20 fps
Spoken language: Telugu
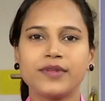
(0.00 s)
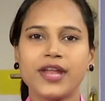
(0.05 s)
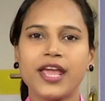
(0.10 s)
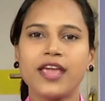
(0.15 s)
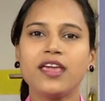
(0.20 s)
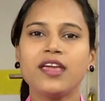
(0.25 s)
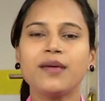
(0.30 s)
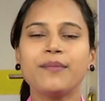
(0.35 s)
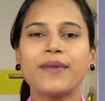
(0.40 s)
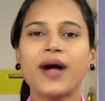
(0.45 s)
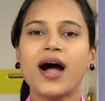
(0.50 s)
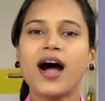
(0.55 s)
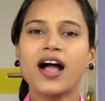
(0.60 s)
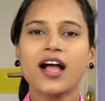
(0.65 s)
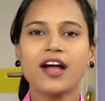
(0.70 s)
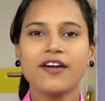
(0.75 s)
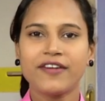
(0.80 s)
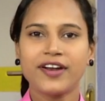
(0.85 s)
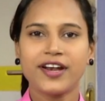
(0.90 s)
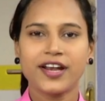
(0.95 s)
నెయ్యి
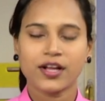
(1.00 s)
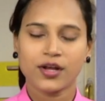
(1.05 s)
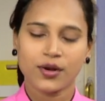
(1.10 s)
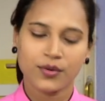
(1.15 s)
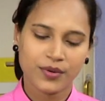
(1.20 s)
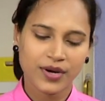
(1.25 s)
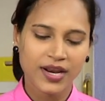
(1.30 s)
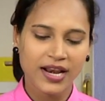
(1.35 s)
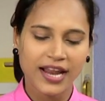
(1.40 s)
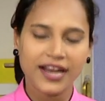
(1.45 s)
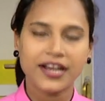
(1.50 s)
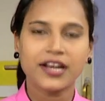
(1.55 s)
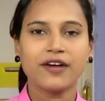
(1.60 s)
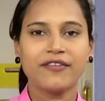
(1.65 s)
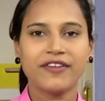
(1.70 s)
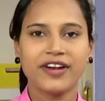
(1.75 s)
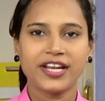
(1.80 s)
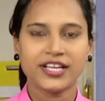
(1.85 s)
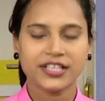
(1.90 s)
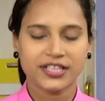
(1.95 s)
బాగా వేడెక్కకుండా లైట్గా
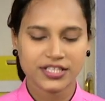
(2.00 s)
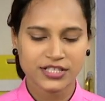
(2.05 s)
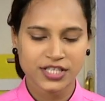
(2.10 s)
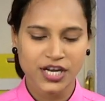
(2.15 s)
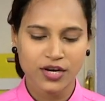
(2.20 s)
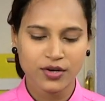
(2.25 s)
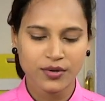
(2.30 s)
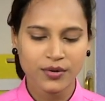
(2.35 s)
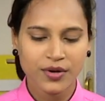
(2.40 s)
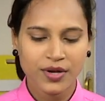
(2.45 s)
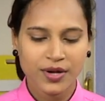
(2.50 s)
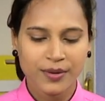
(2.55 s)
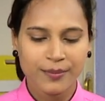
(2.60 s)
వేడెక్కితే చాలు